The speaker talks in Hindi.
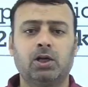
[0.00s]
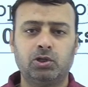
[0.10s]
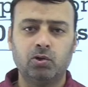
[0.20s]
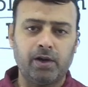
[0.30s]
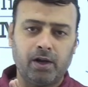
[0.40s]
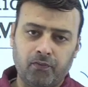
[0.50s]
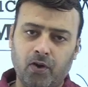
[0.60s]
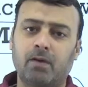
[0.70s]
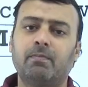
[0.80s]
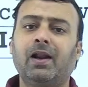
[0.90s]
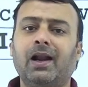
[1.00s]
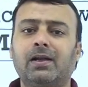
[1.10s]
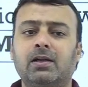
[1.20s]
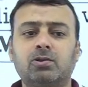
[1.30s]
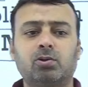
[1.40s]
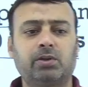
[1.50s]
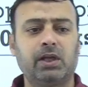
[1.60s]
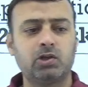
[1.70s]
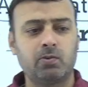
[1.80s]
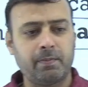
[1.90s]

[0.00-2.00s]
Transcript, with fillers: जो इनफॉर्मल लेटर्स होते हैं जो हम